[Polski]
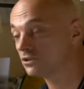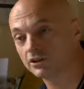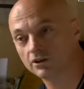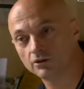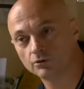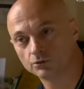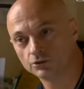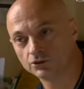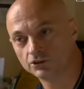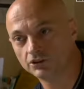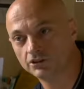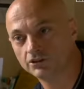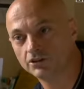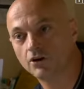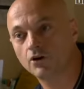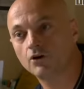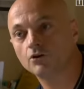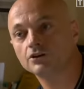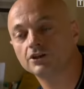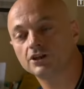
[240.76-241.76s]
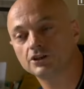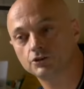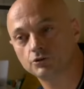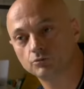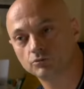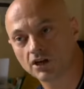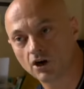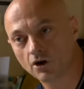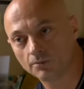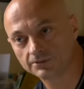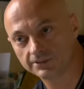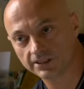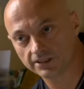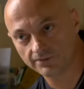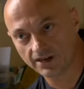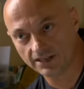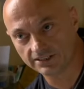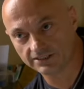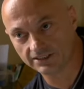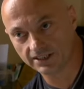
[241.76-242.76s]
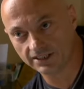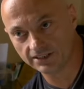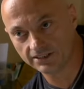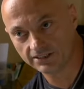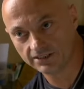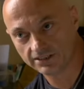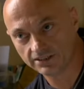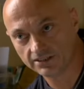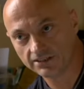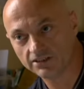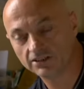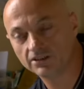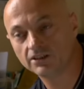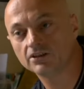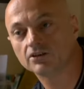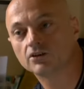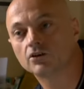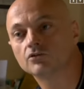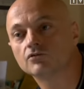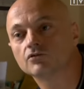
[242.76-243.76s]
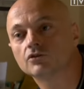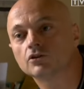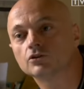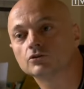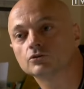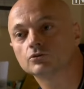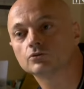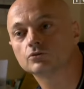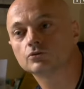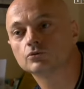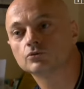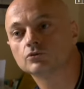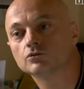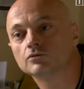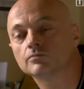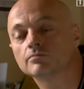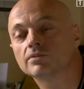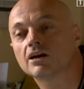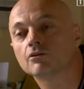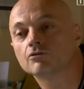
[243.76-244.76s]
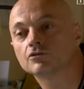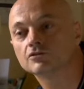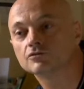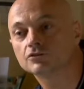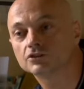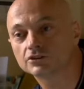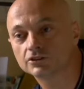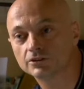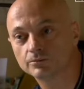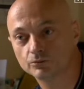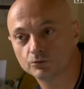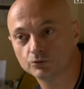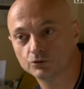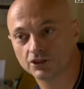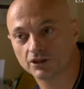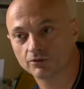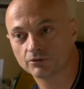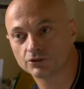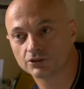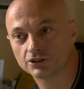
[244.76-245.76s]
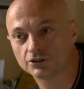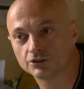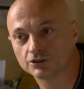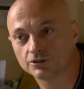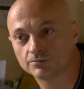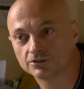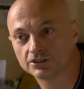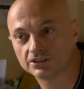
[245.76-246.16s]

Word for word: tych ludzi, on jeździł na obserwacje, i on w końcu brał w tym wszystkim udział, do czego się